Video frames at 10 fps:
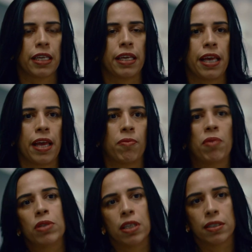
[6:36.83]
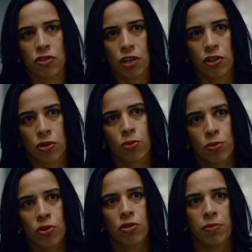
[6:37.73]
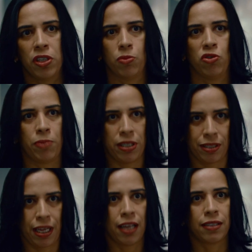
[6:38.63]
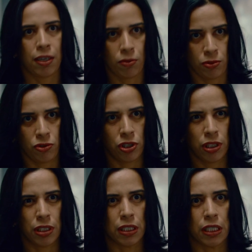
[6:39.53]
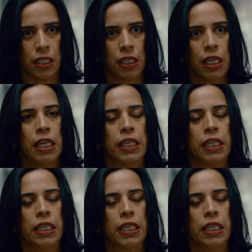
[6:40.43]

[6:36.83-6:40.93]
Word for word: que é uma mudança de atitude mesmo, de prestar saúde. Né?